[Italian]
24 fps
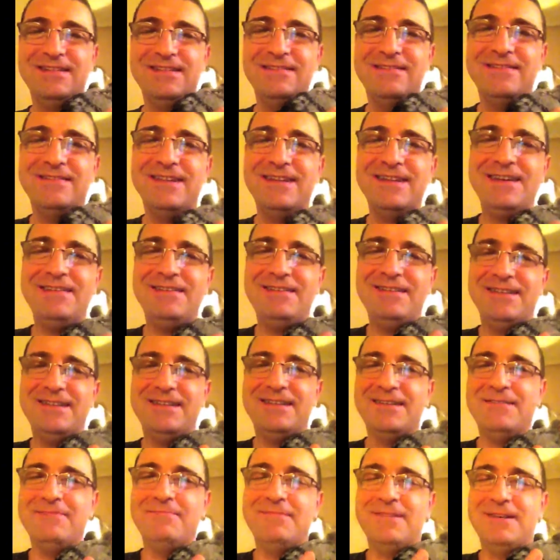Fate vedere
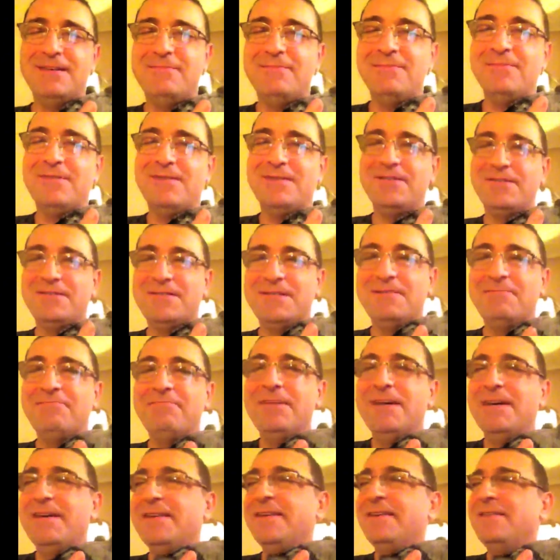a mamma quando sei
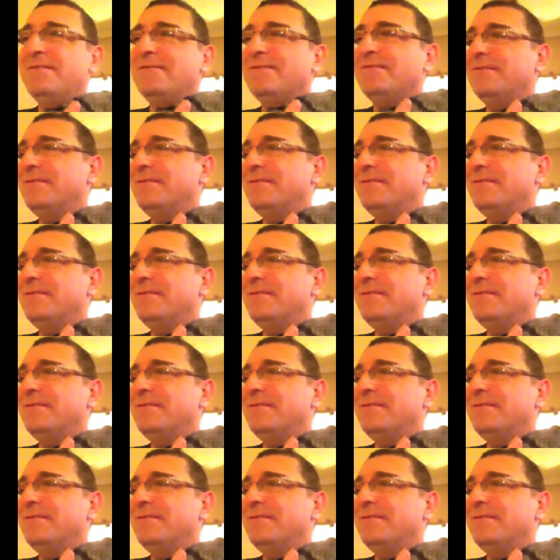bello.